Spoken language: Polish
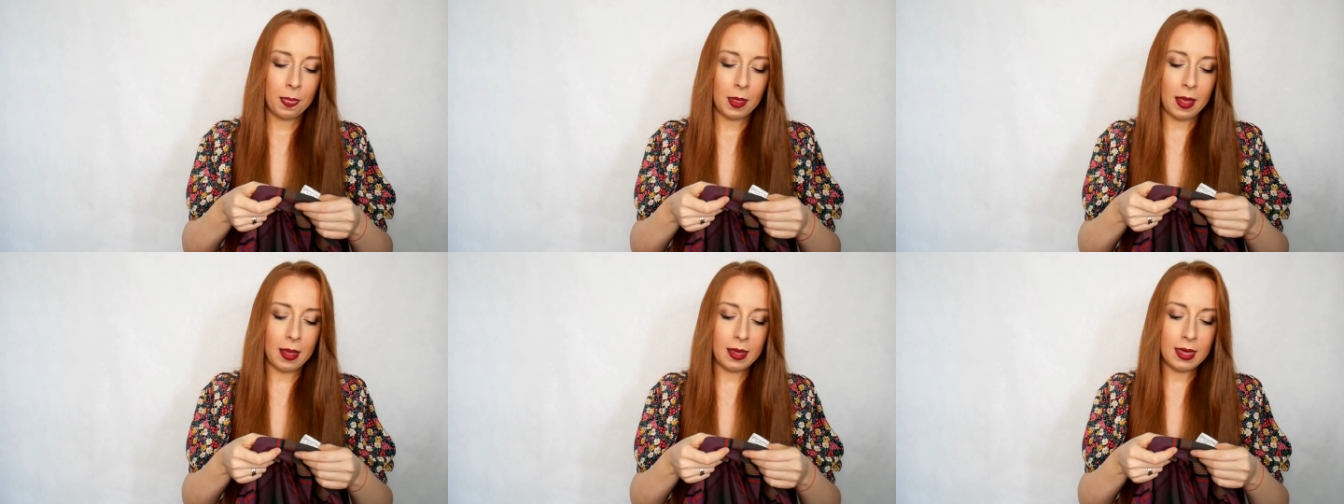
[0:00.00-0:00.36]

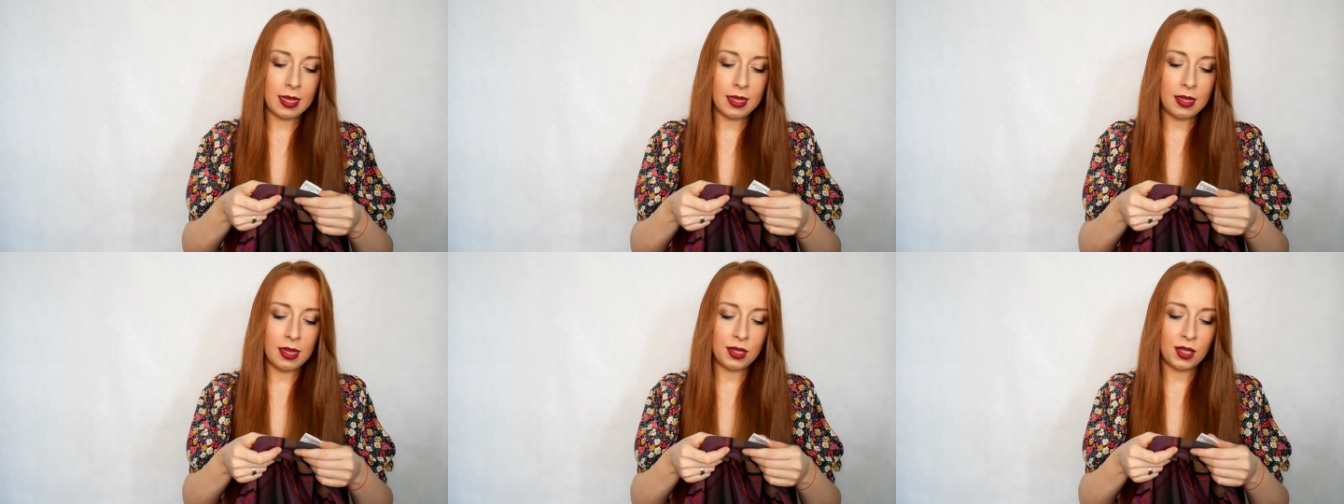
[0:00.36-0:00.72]
Y,
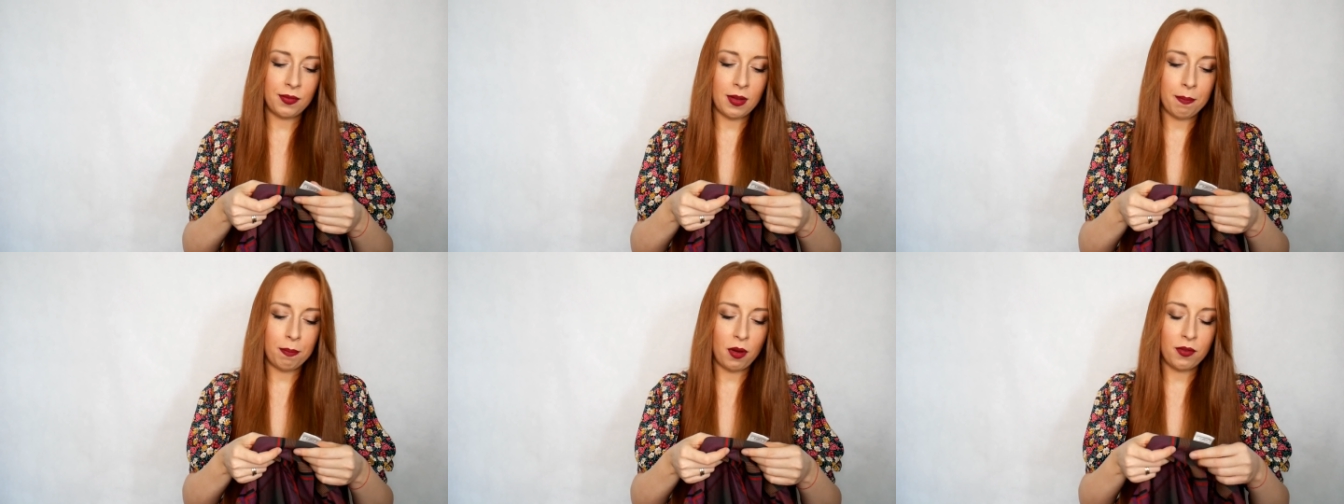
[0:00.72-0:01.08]
jedyne co
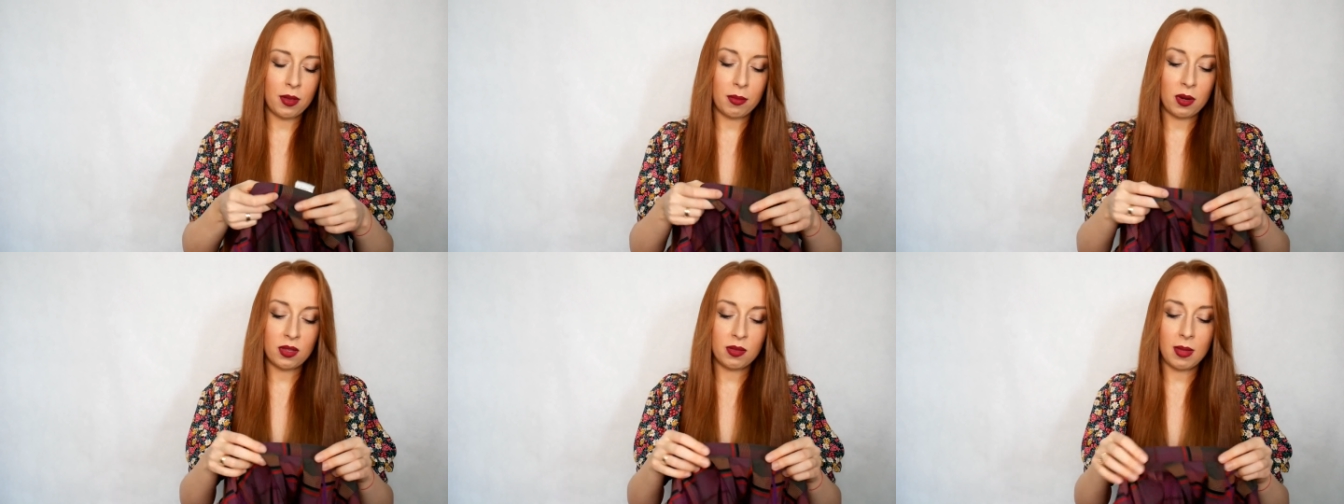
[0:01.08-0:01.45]
Wam
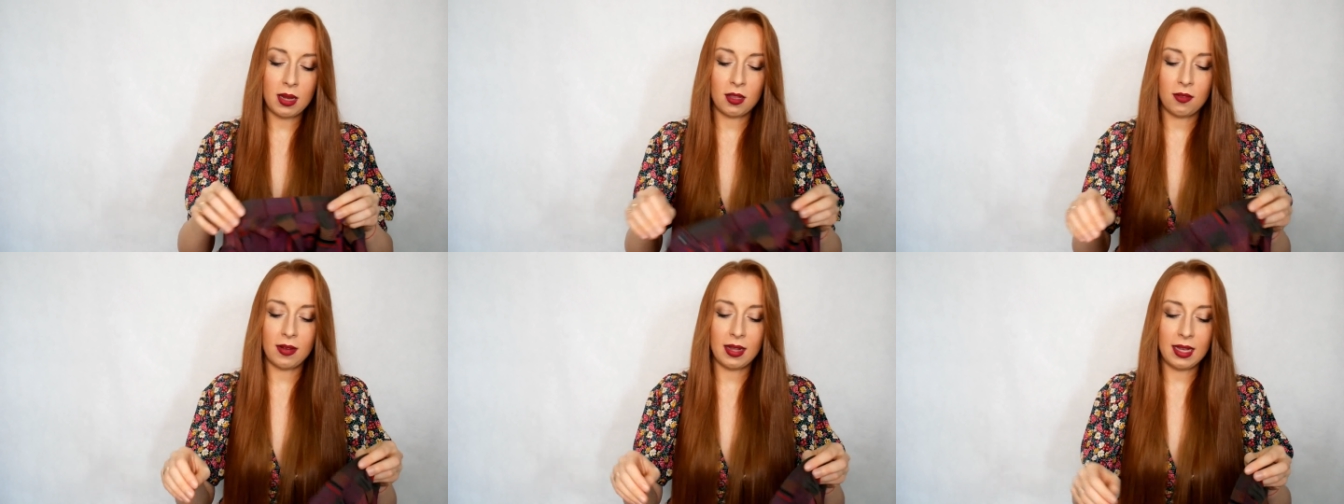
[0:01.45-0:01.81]
powiem,
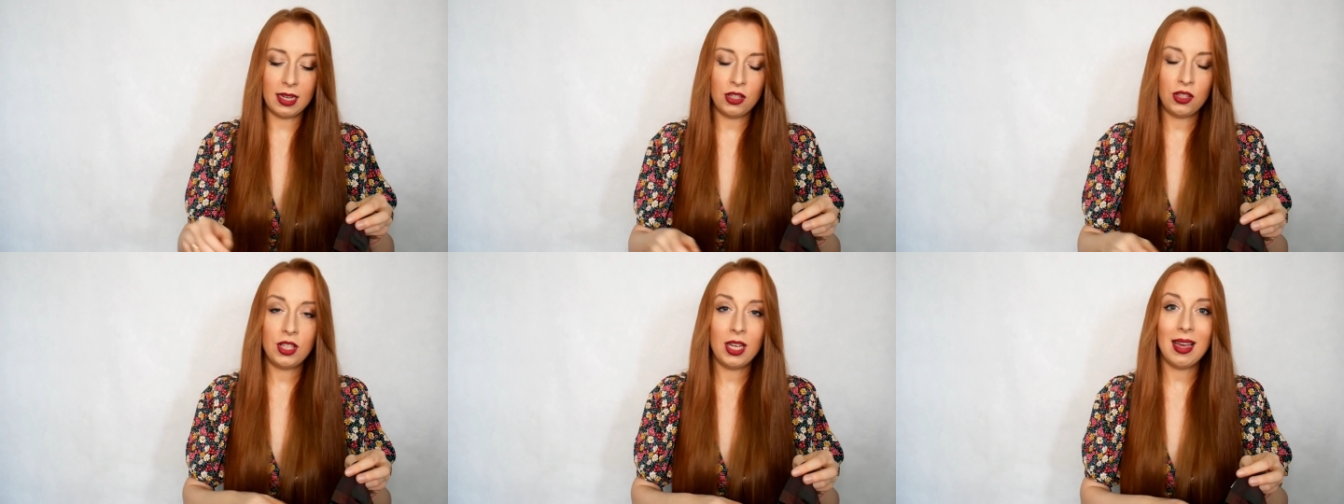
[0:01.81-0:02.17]
rozmiar
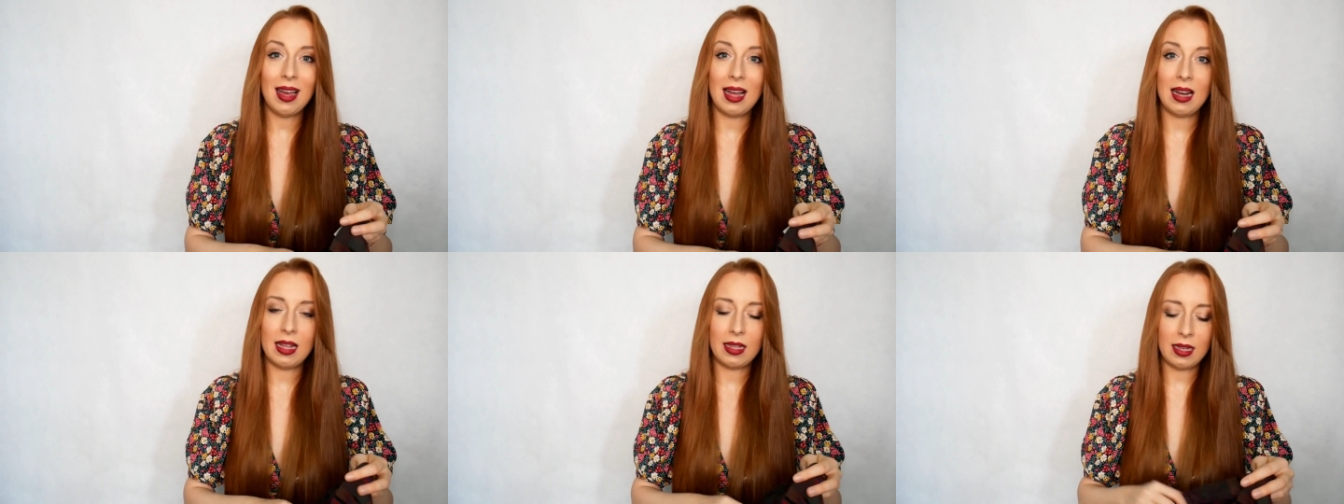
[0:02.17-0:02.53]
12,
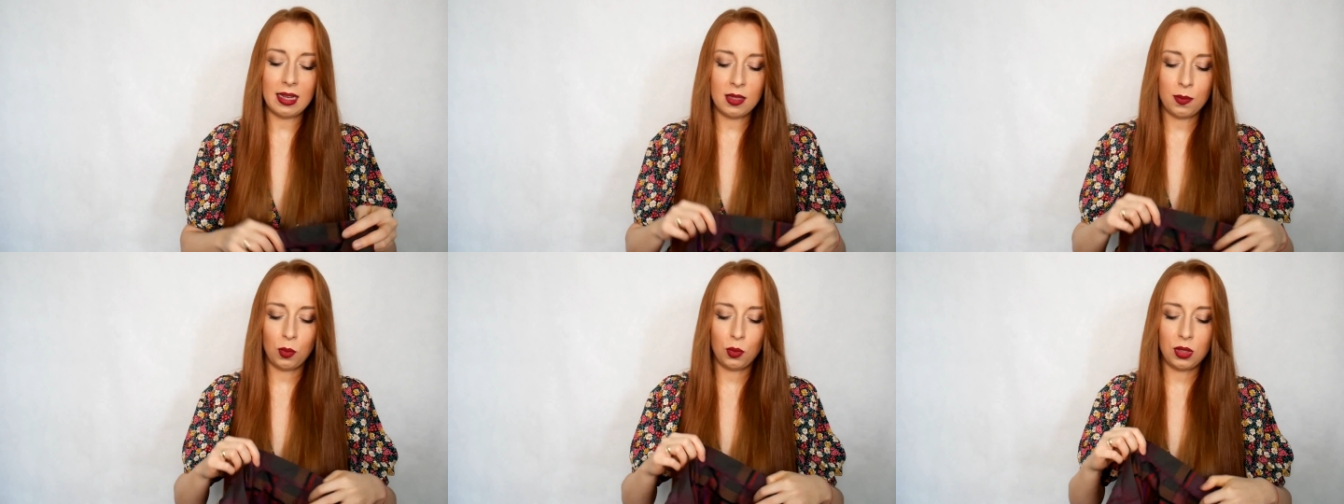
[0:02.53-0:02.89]
ale
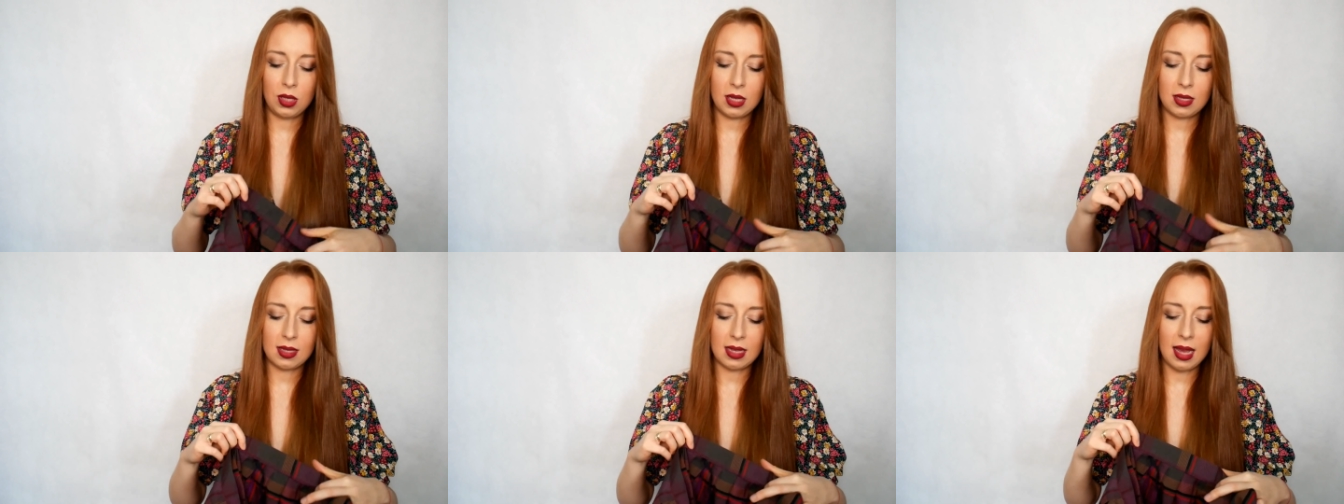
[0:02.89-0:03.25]
ta
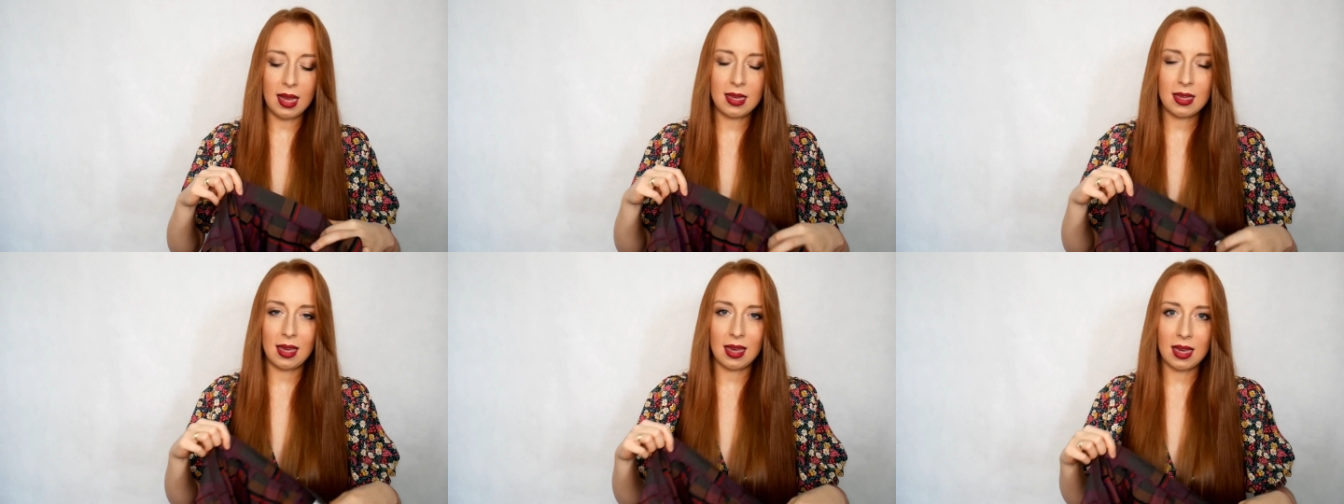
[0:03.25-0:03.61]

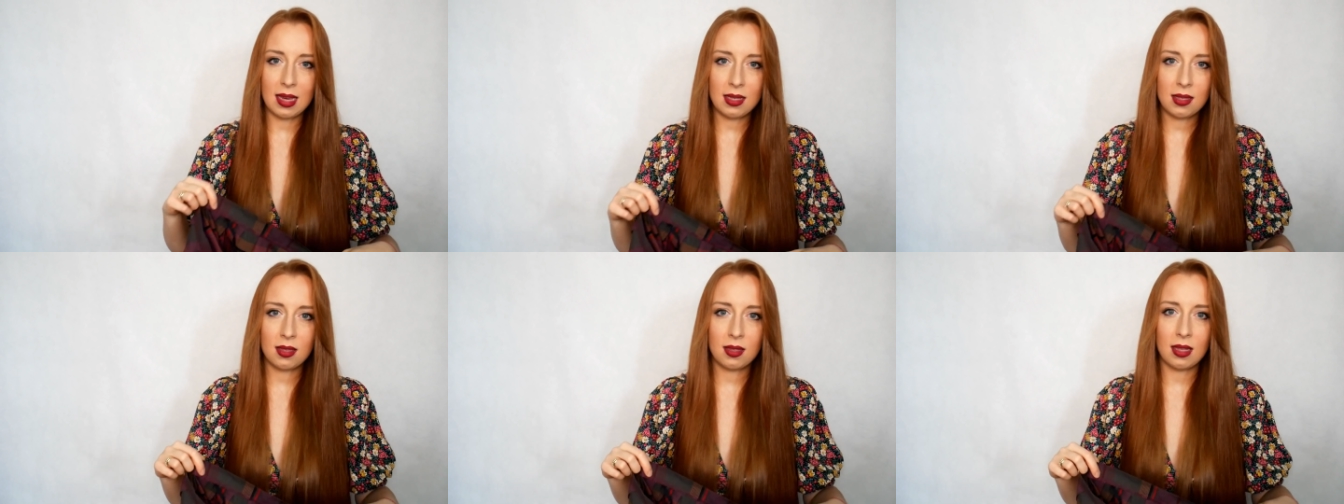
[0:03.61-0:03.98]
spódnica
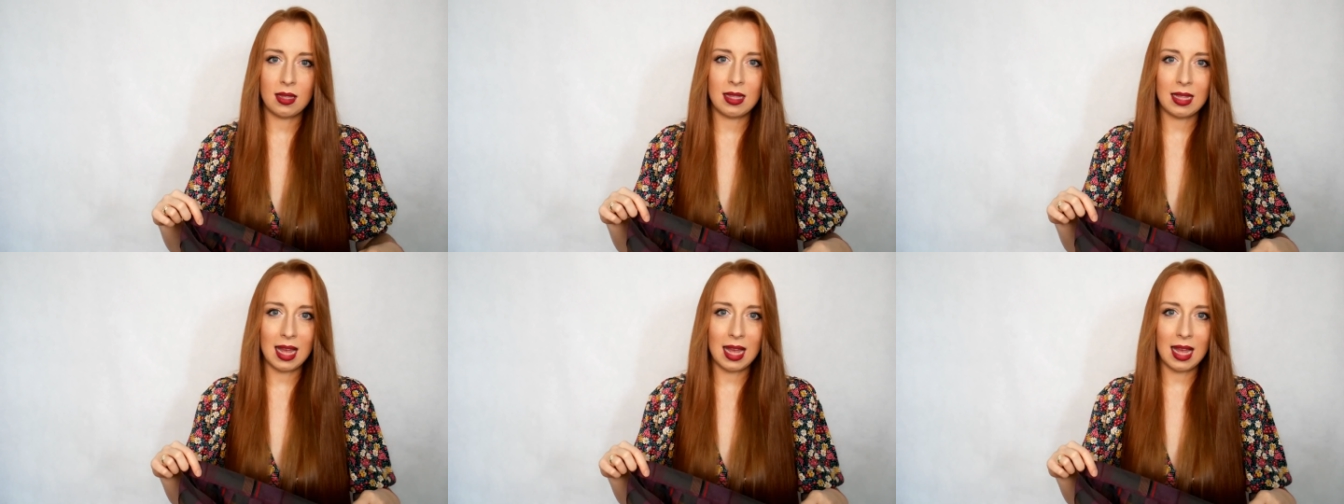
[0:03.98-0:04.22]
jest,